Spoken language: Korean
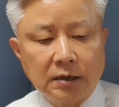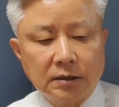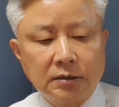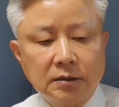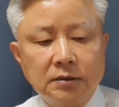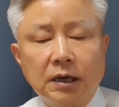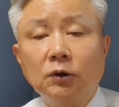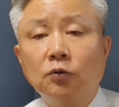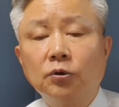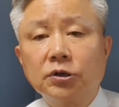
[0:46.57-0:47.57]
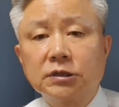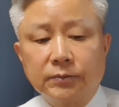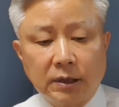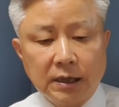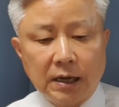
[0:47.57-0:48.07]
등등 하고
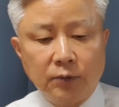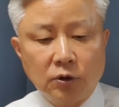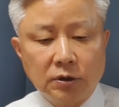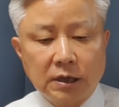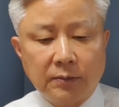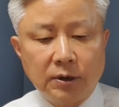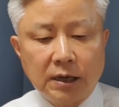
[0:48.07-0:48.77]
물었지만 아무런 답을